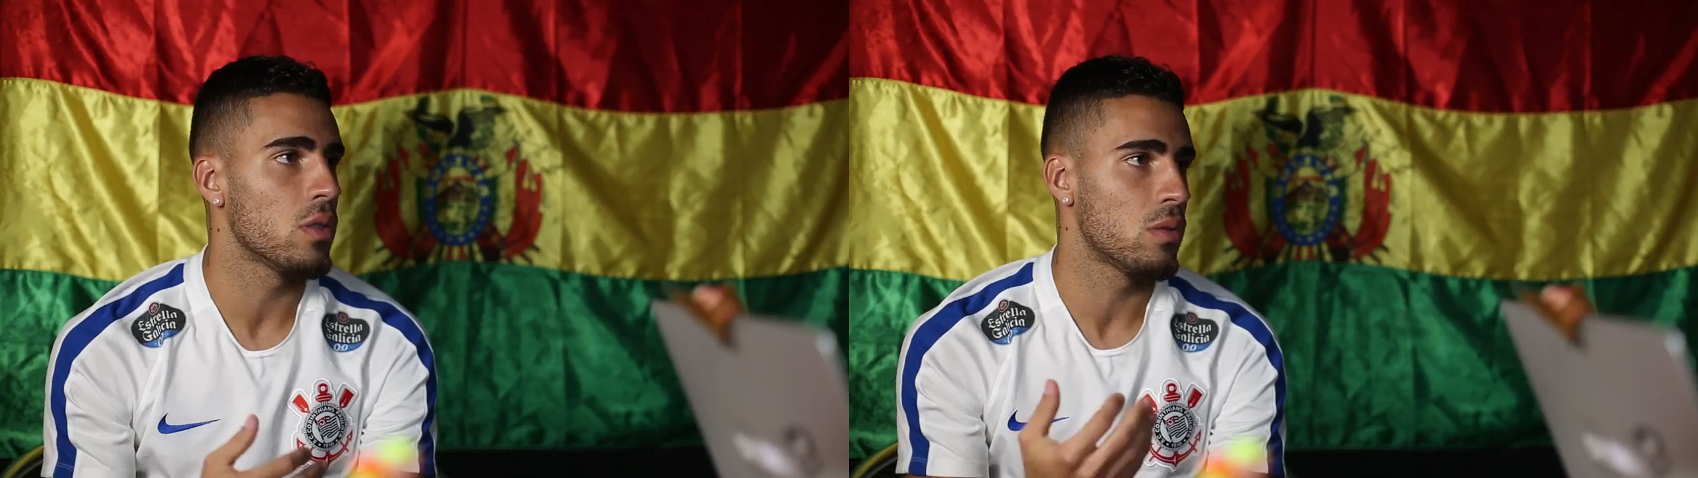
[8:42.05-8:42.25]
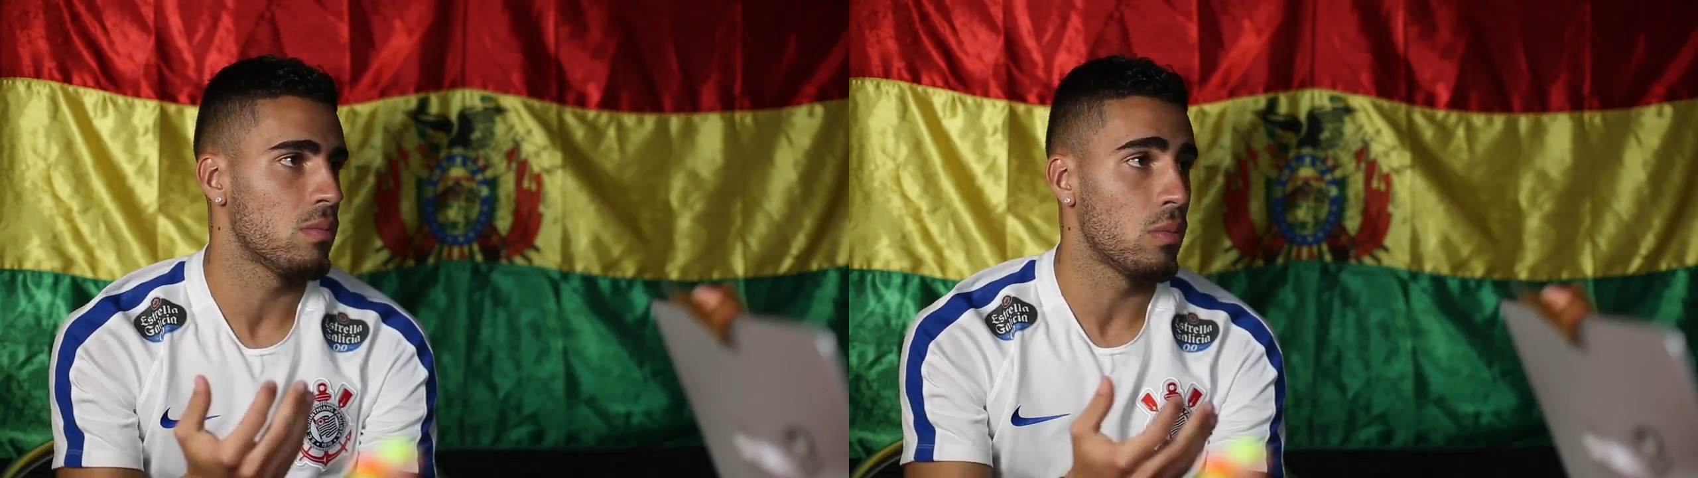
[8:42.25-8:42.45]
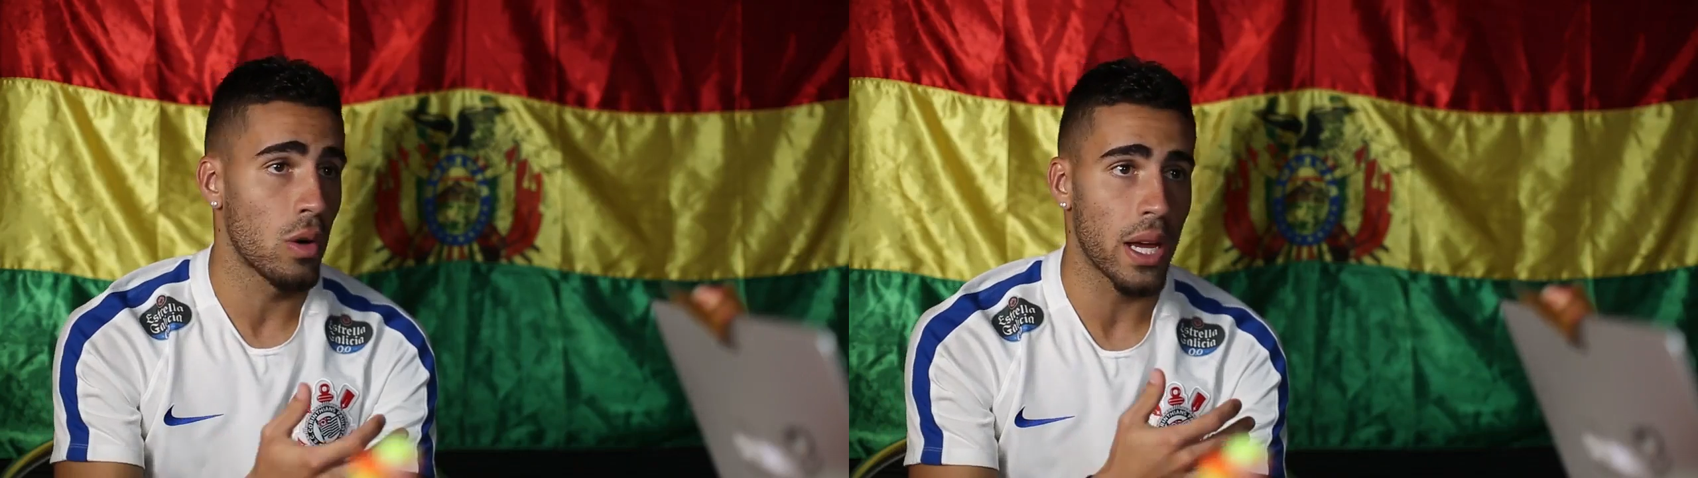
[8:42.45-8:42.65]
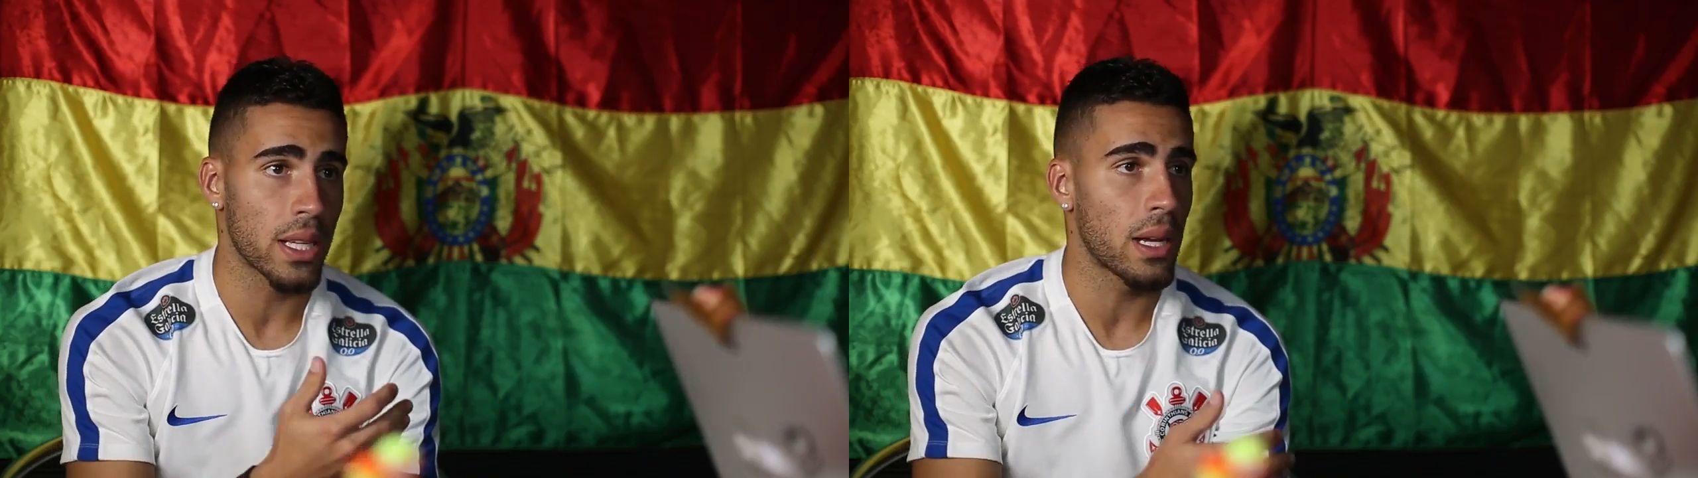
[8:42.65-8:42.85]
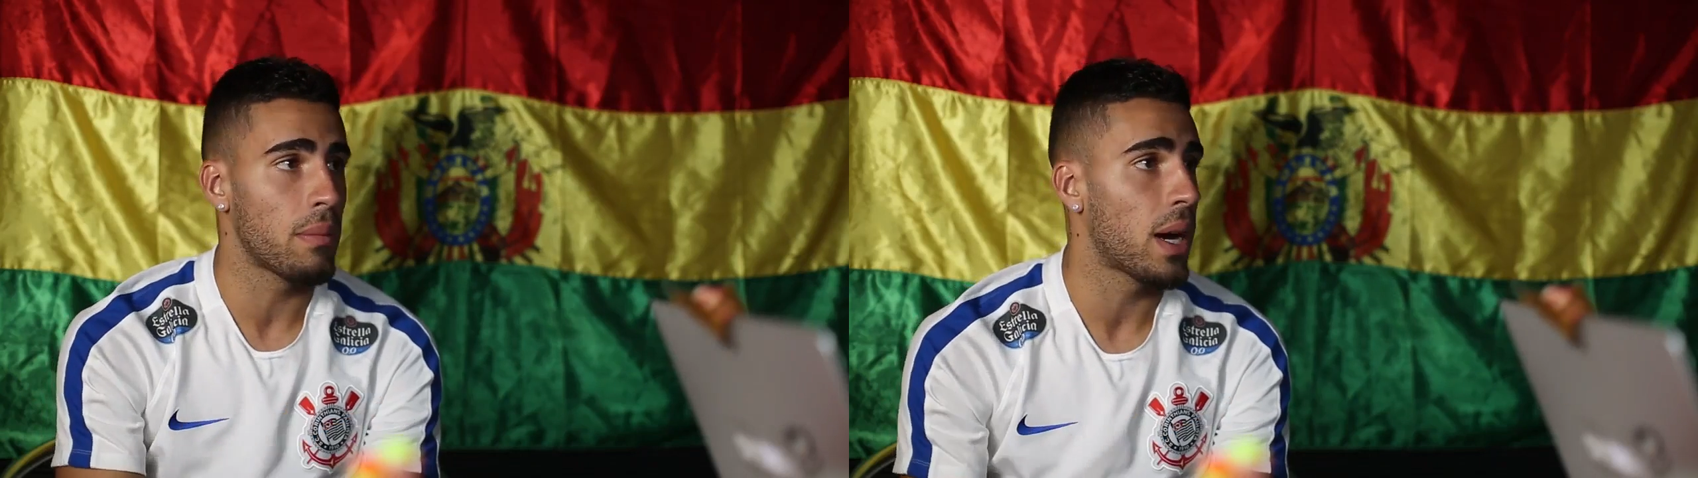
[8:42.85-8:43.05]
os
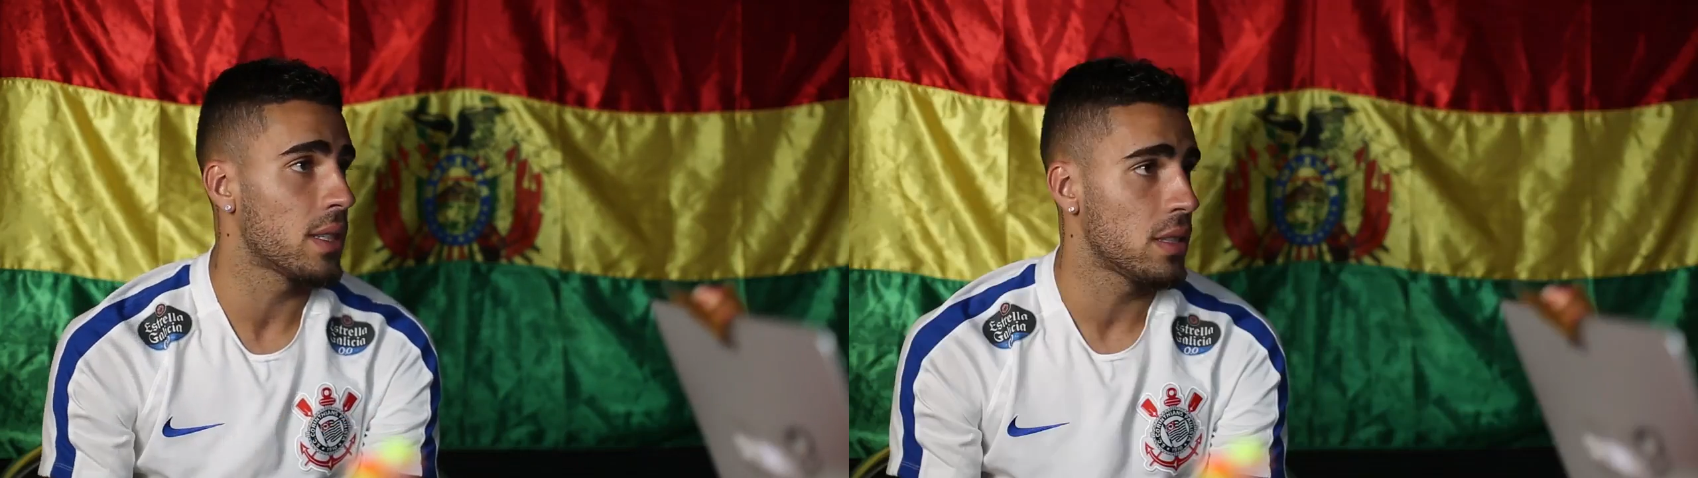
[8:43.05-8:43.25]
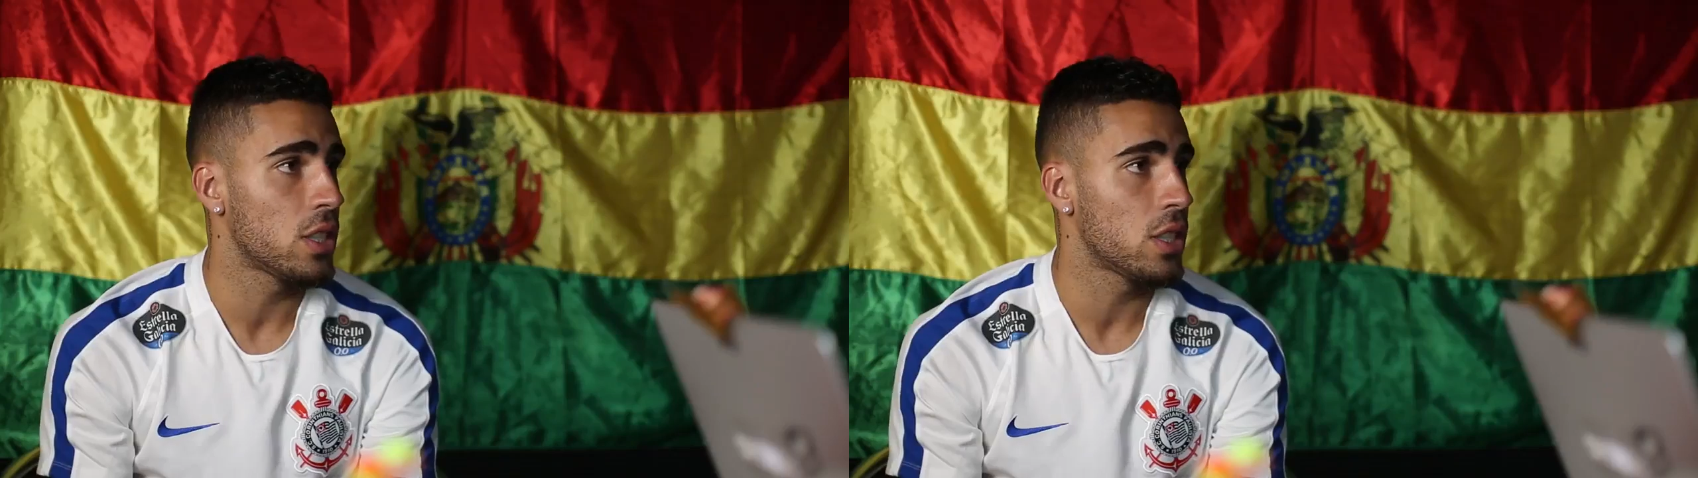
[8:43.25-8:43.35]
moleque da base